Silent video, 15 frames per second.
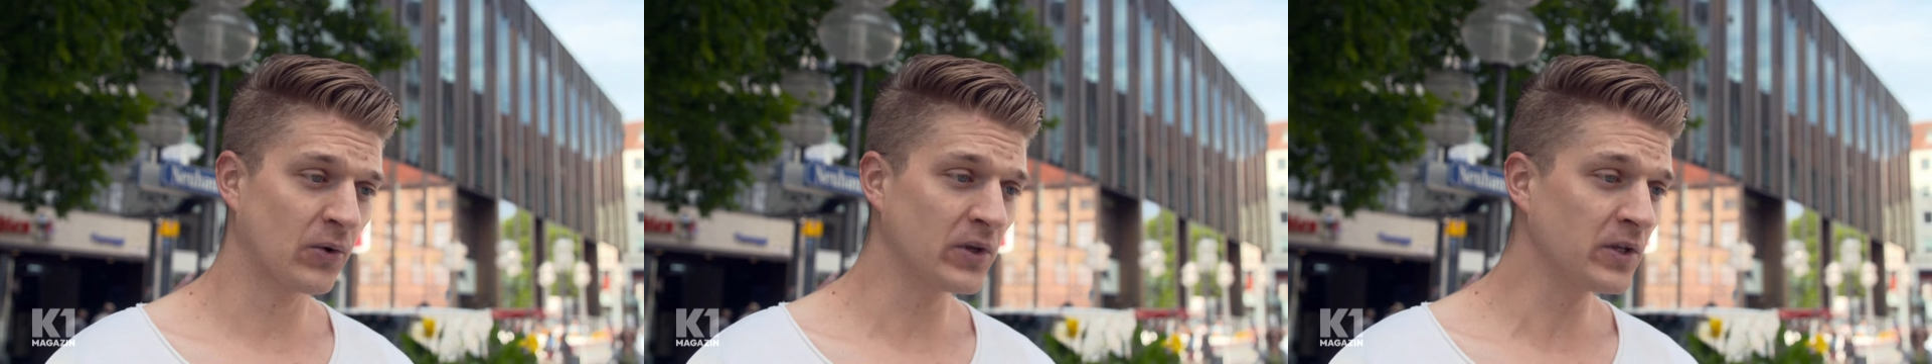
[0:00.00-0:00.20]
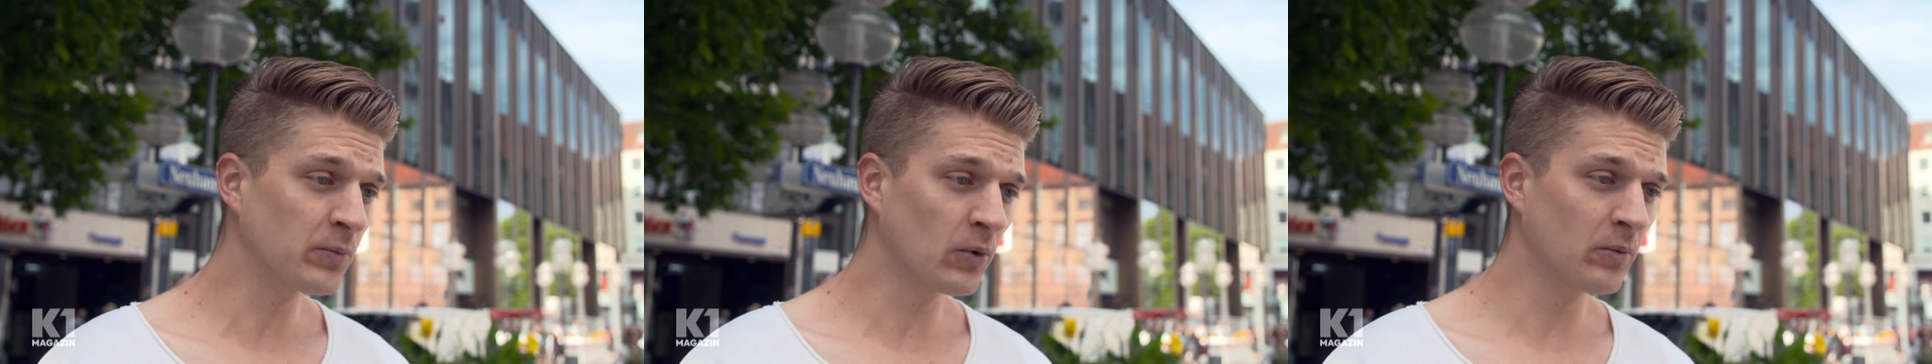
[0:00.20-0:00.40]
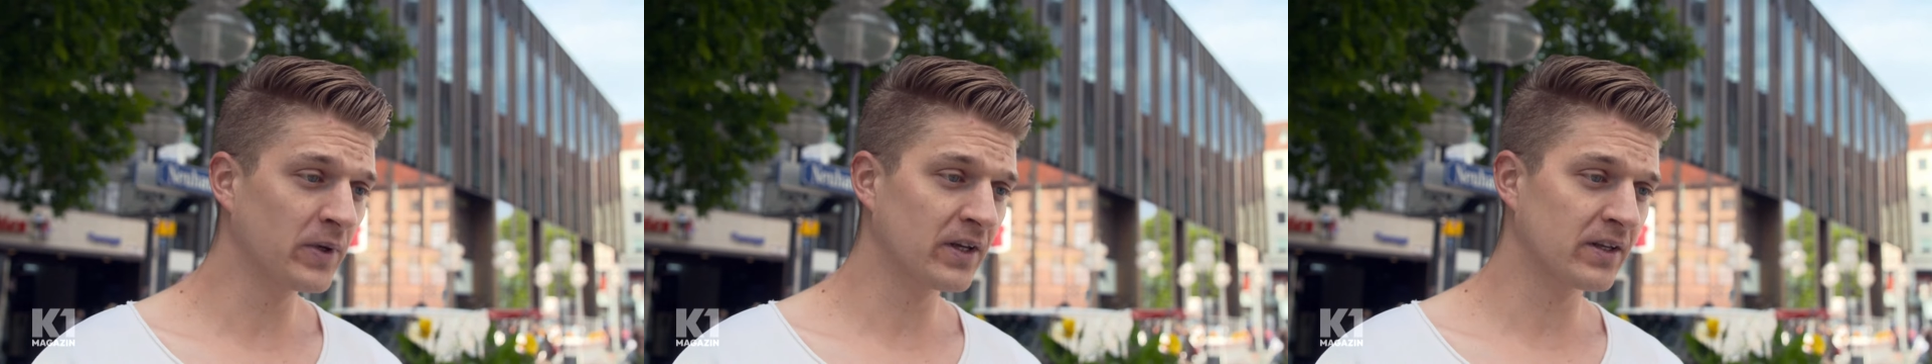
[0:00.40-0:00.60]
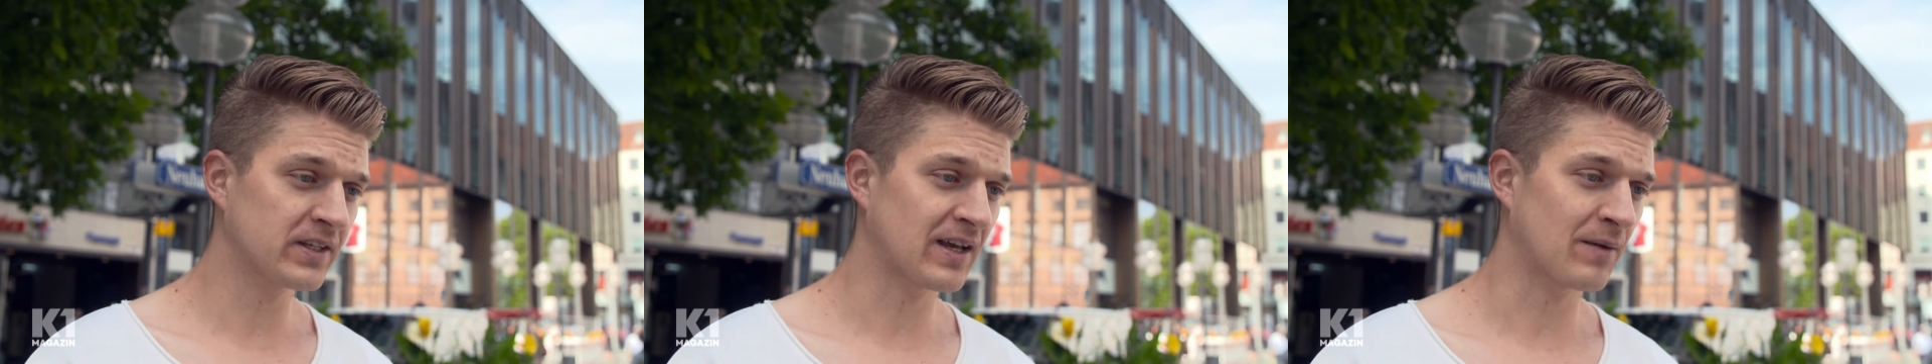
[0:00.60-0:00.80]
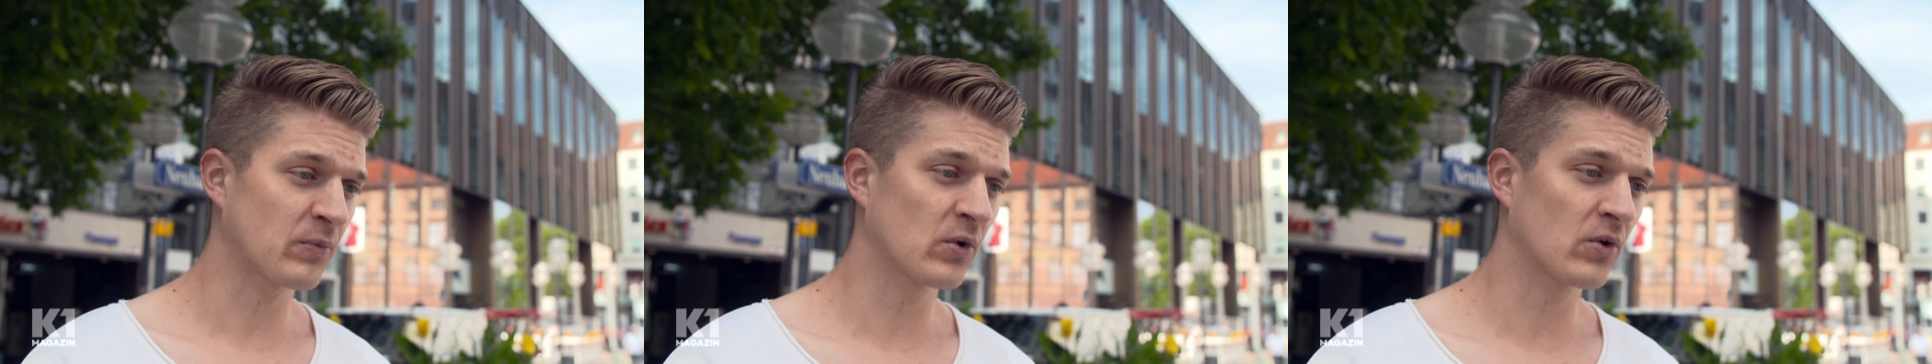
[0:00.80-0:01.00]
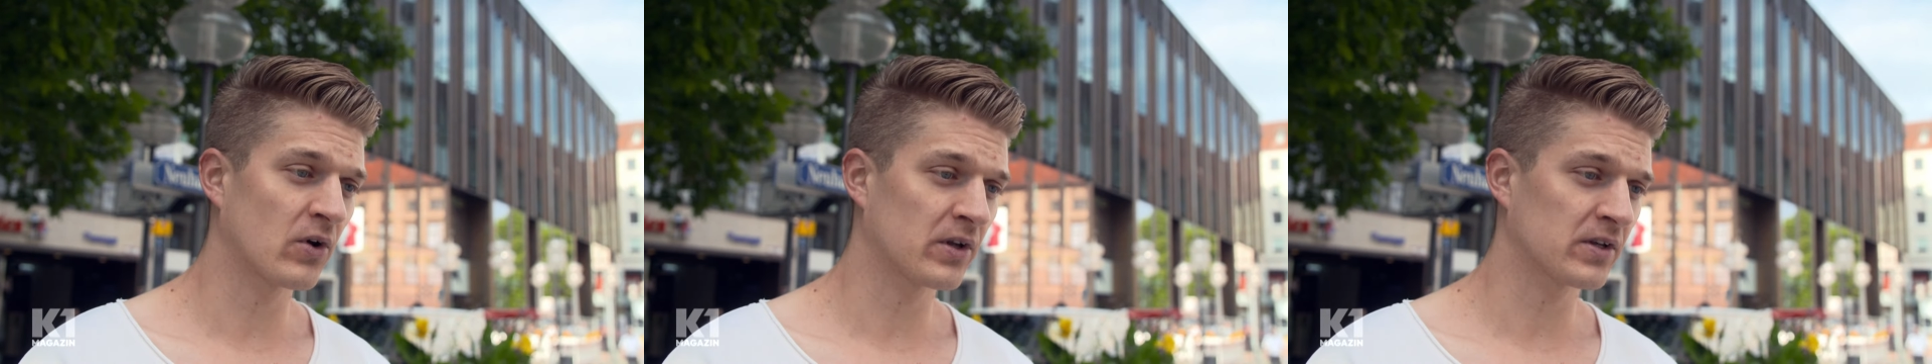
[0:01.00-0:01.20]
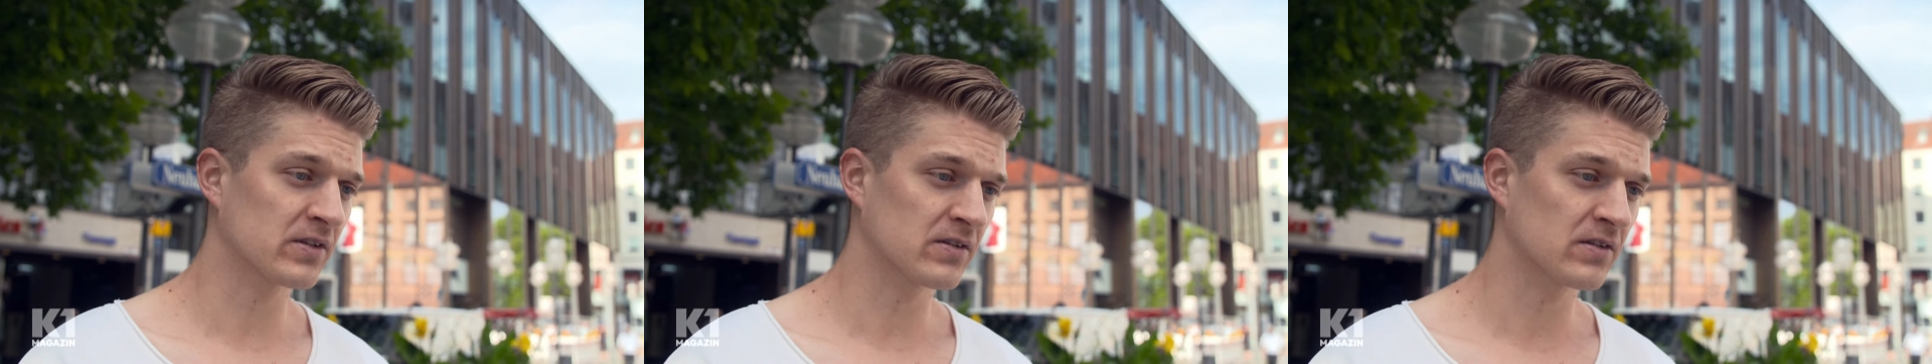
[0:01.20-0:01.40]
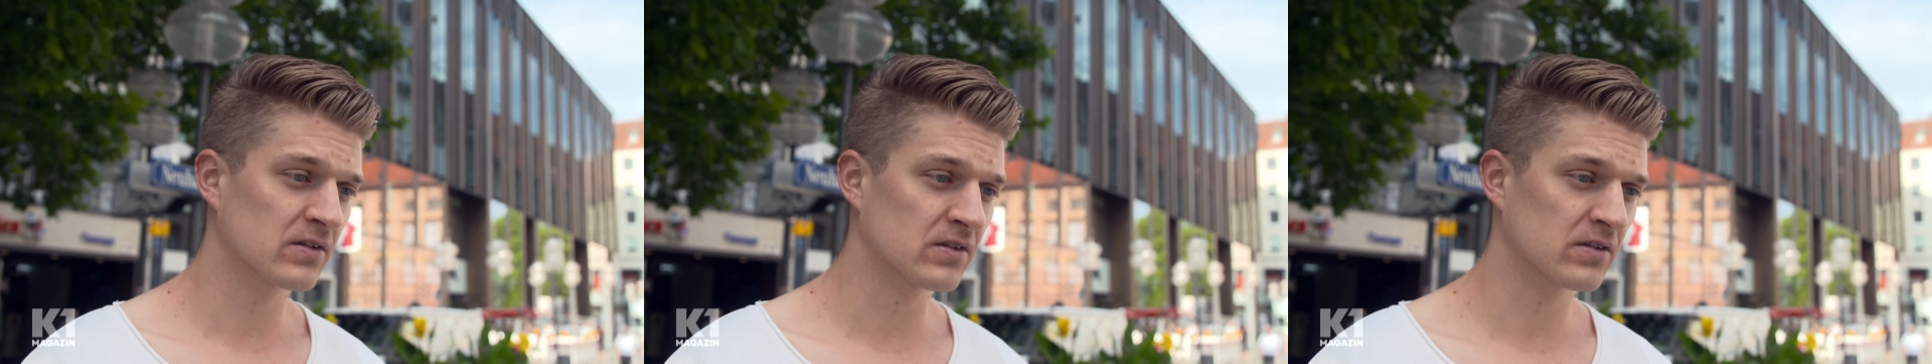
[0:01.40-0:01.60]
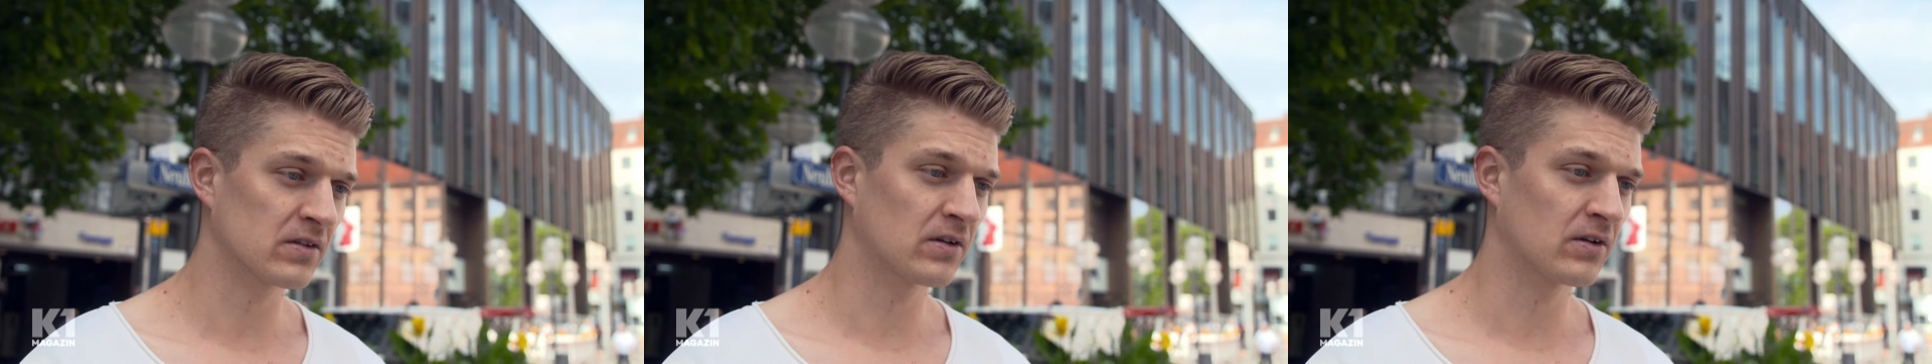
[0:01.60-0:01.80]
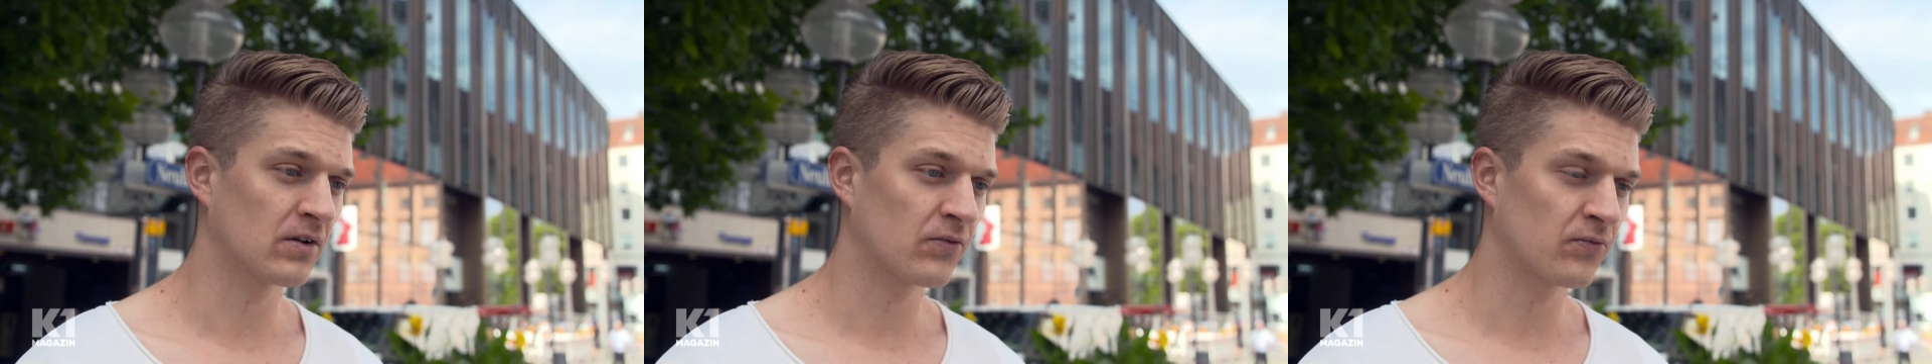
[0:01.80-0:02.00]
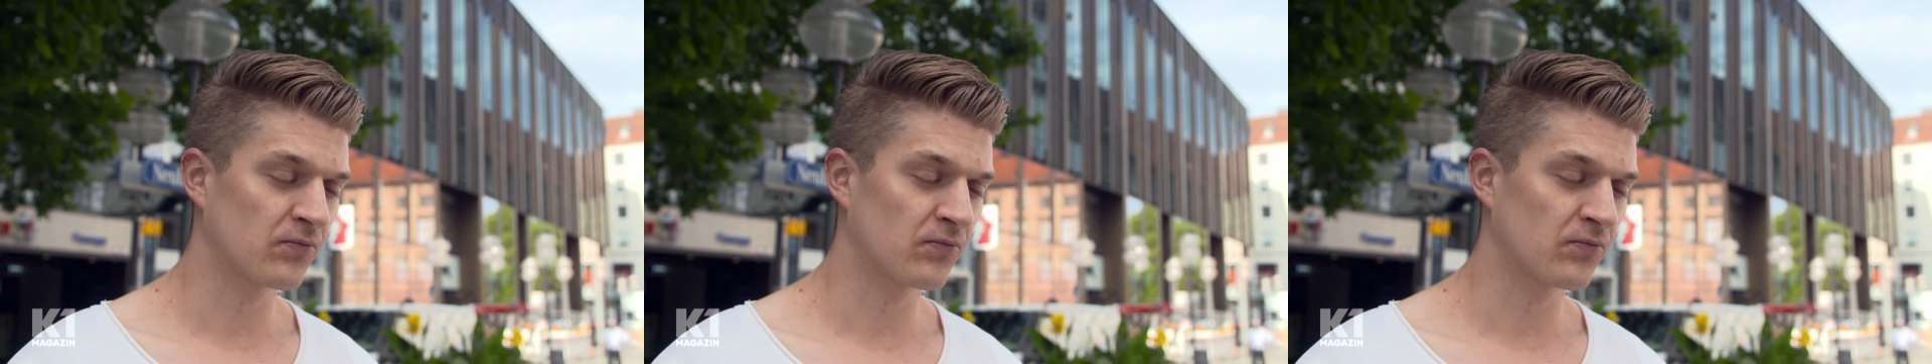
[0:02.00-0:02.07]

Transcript: noch nicht probiert. Ich habe nur gehört, es ist äh,